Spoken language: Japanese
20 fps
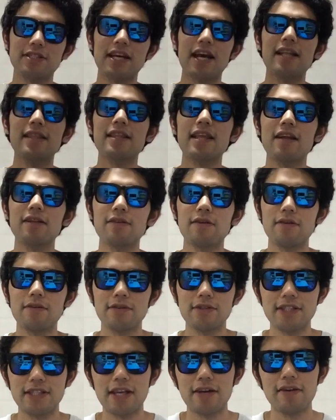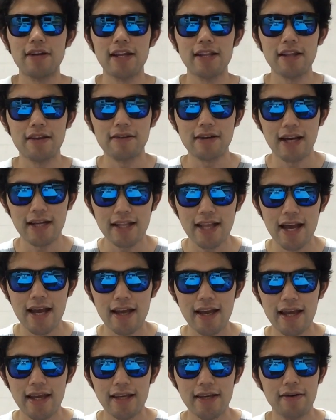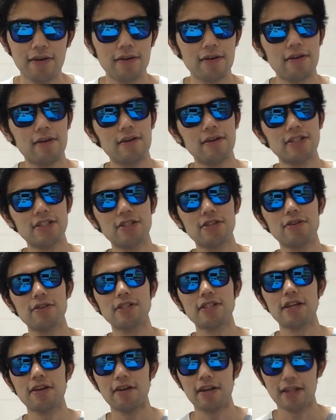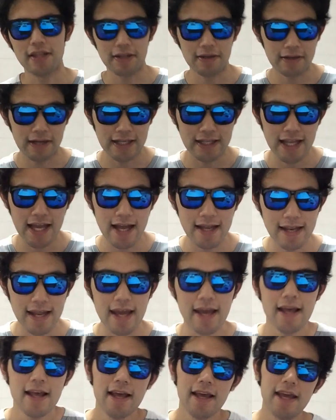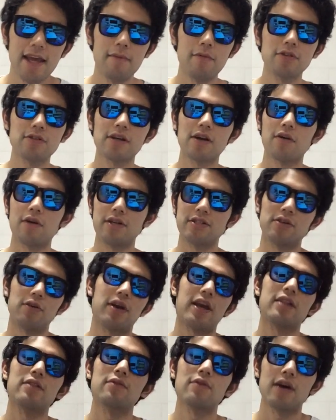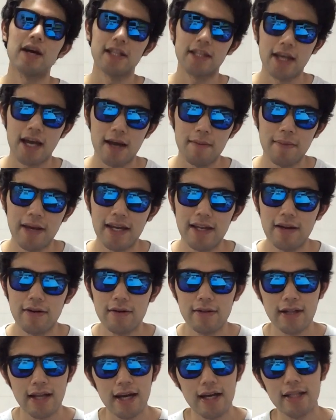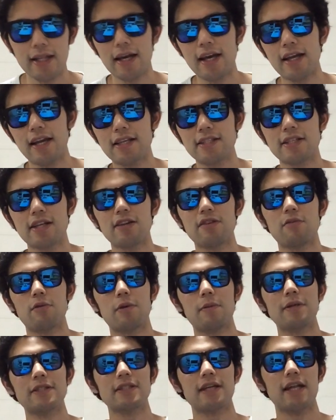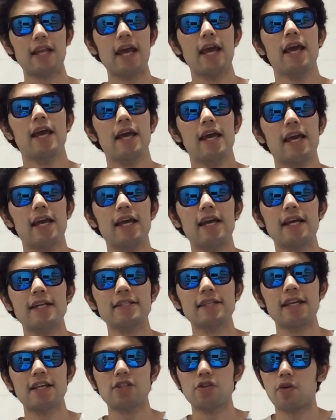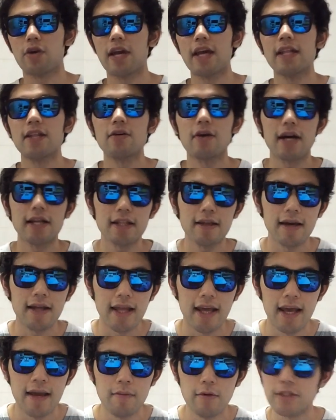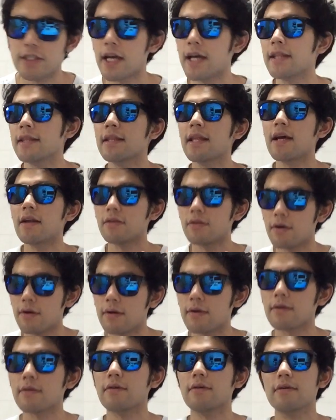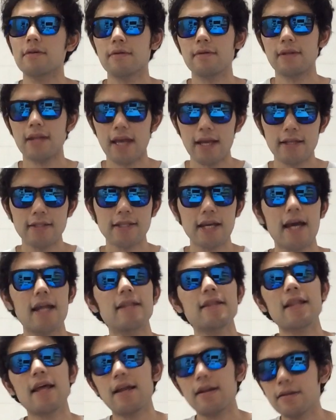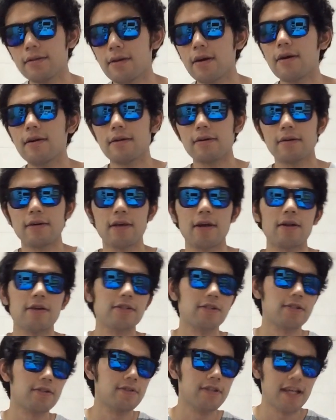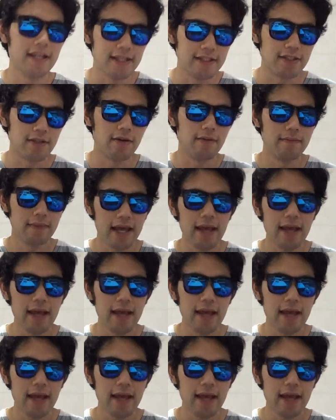チャンネル登録してくれてる方、え日頃視聴してくれてる方、ね、えもしくはこれ初見の方、まあ、いろんな方がいらっしゃると思いますがね、えー、ぜひ初見の方はね、もうチャンネル登録、ね、チャンネル登録よろしくねですね、